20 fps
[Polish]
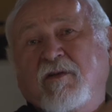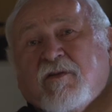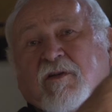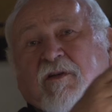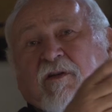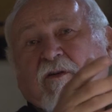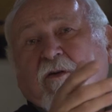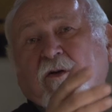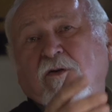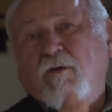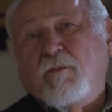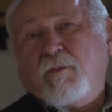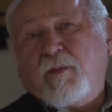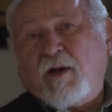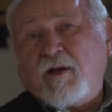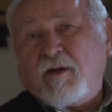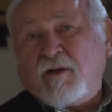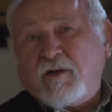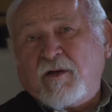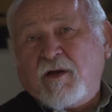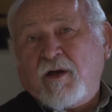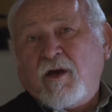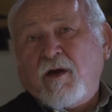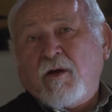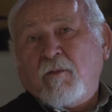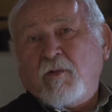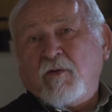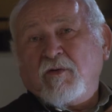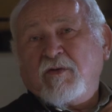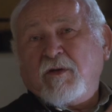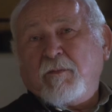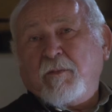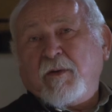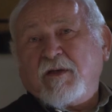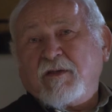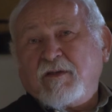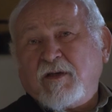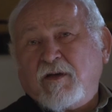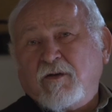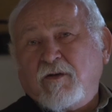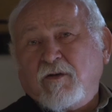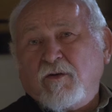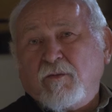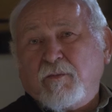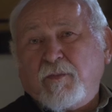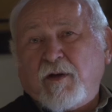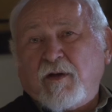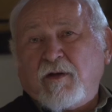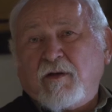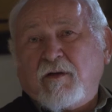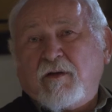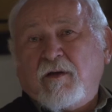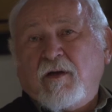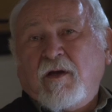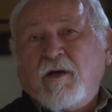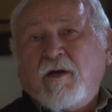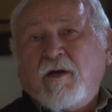czyli do kopalni. Poszedł pracować do kopalni.